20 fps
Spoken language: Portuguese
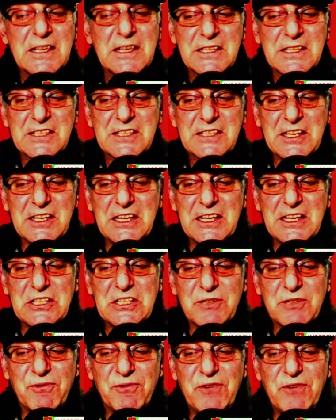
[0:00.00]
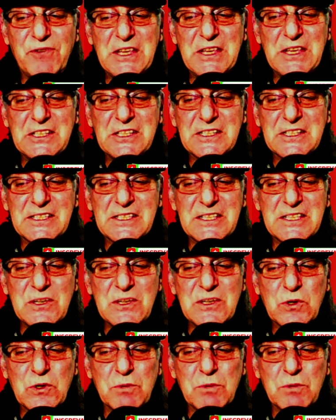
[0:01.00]
seria de
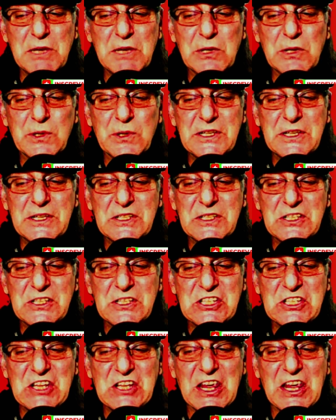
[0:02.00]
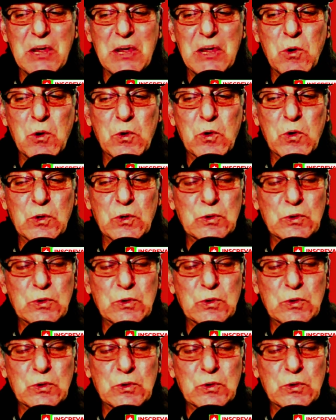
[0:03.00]
25 milhões de euros.